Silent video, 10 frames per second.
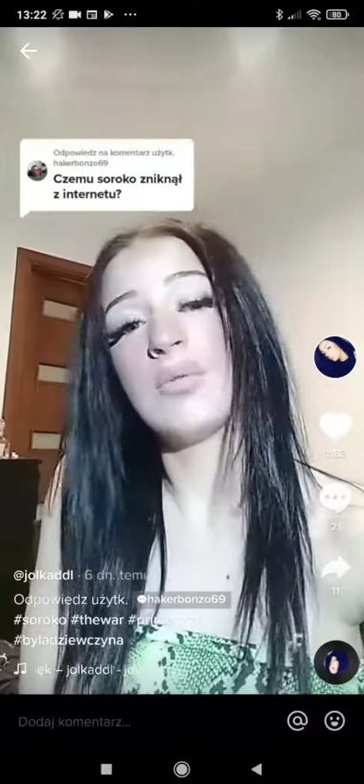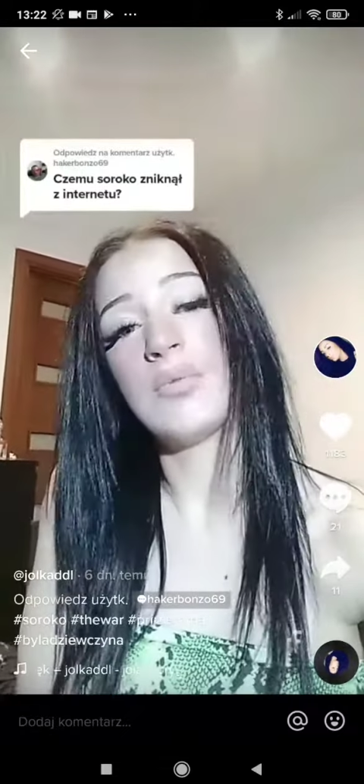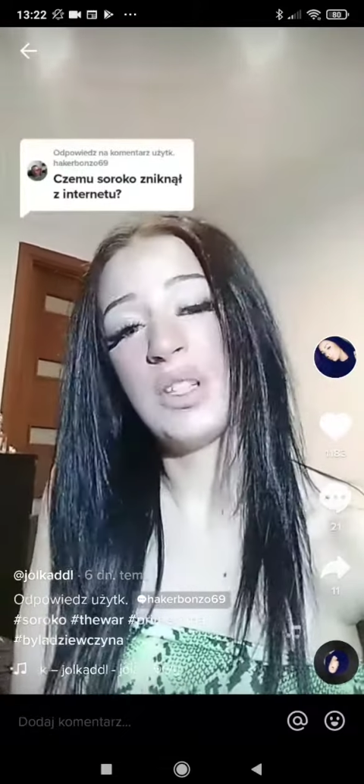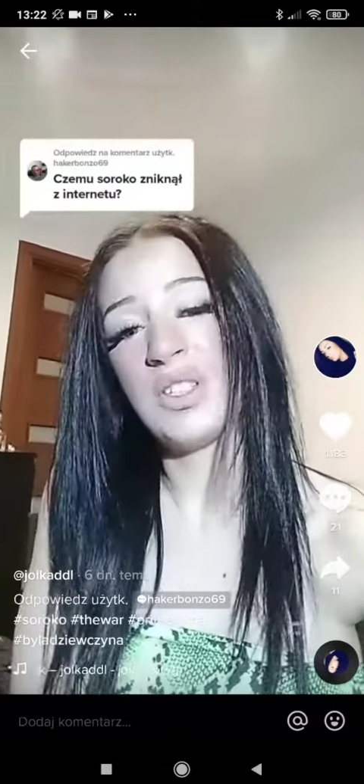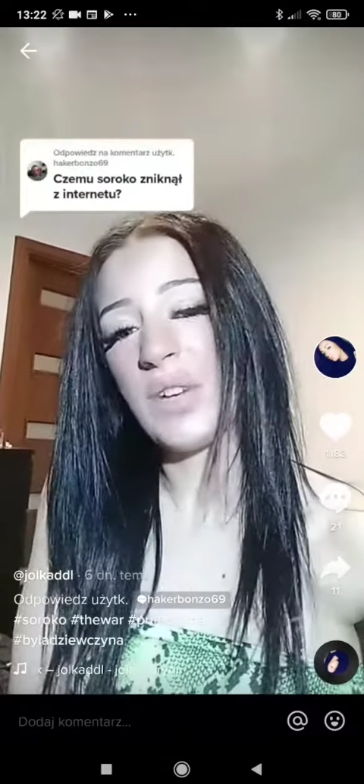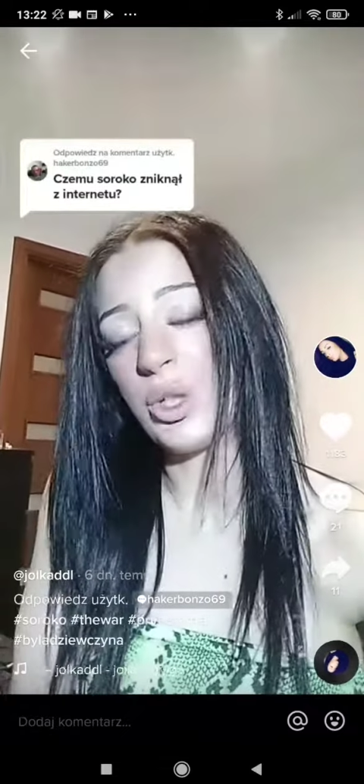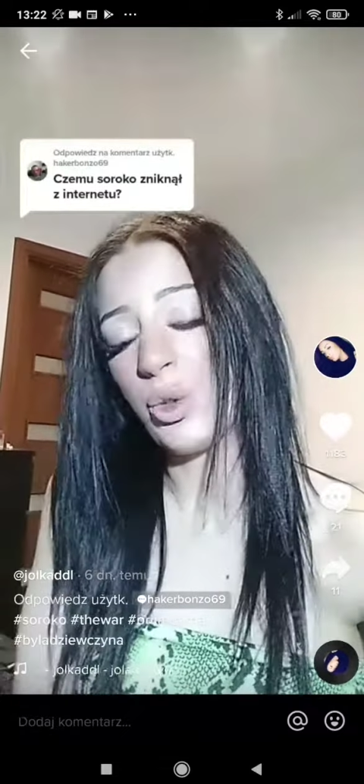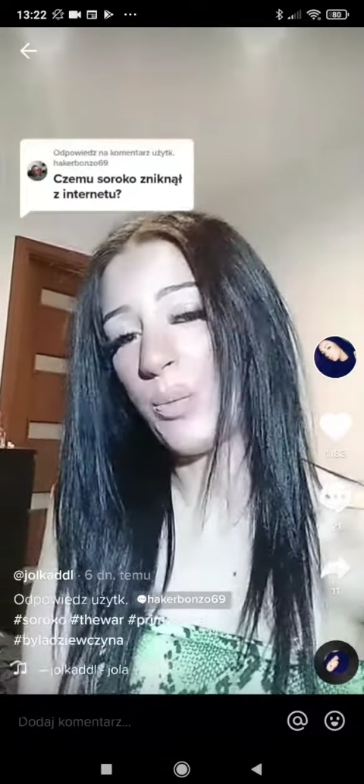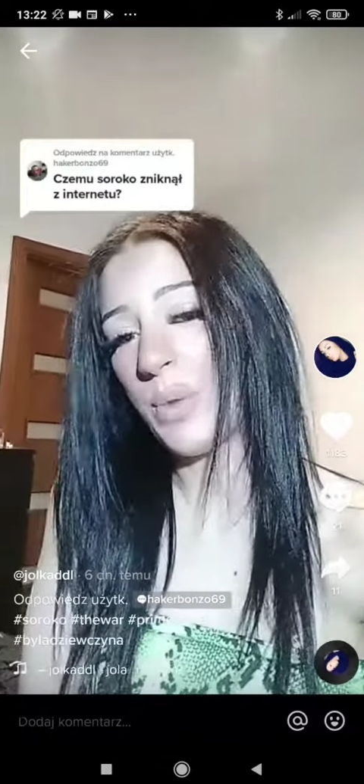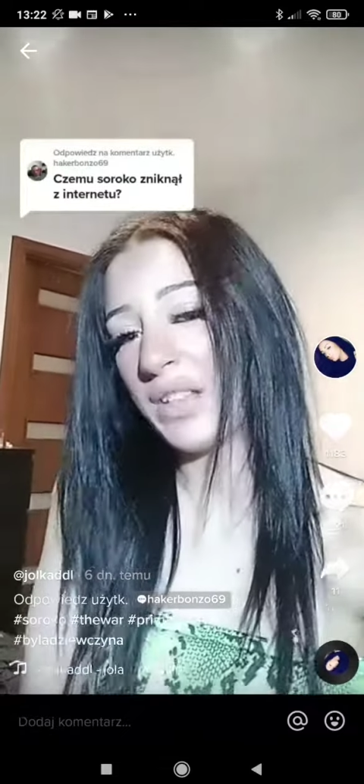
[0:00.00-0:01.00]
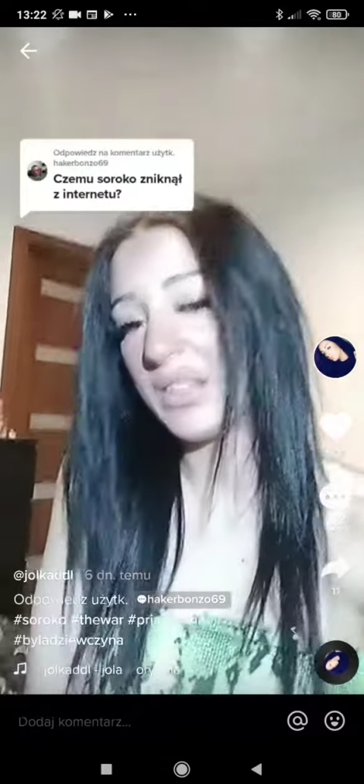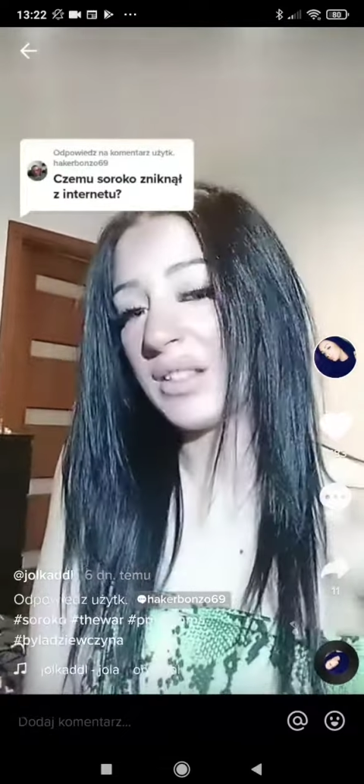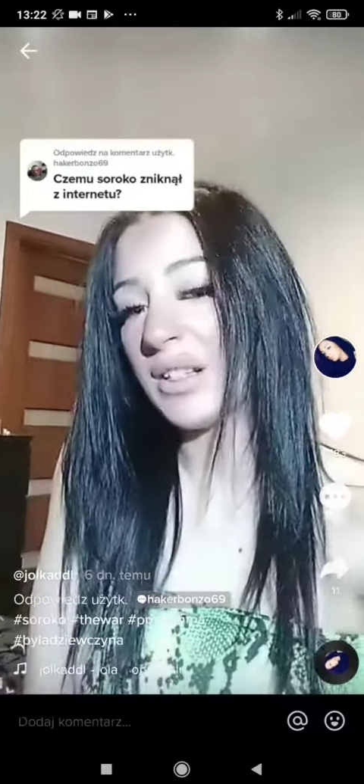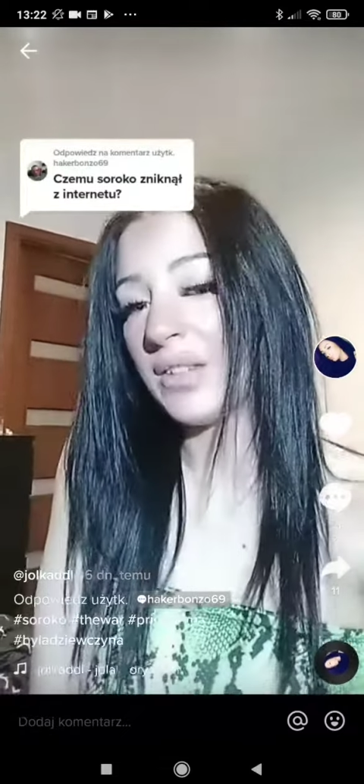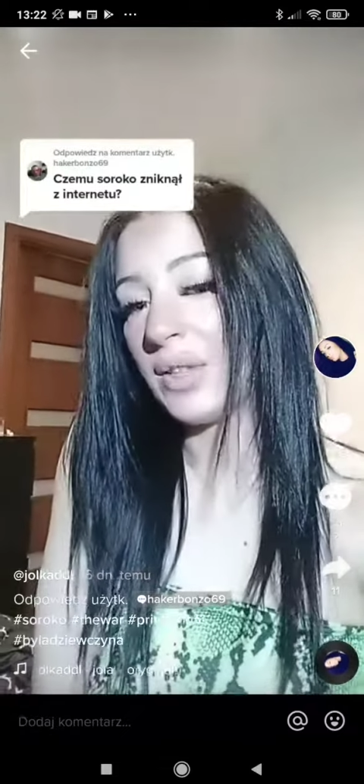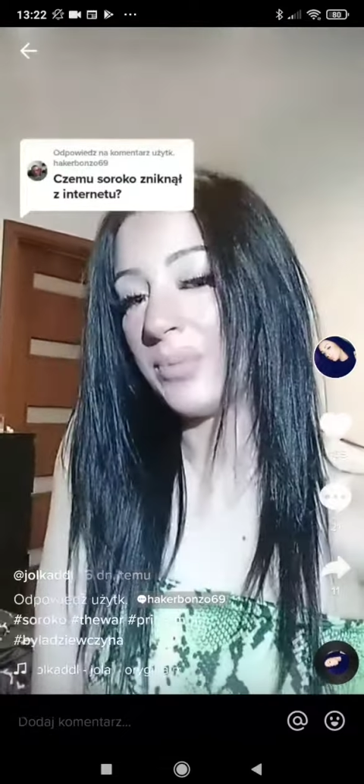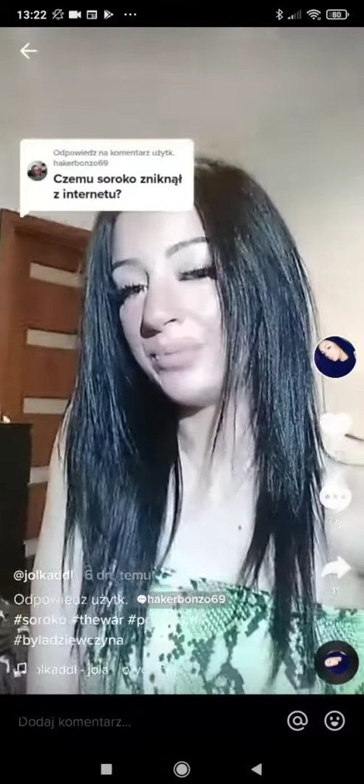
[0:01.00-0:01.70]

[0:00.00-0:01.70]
będzie walczył o pas, tyle wiem.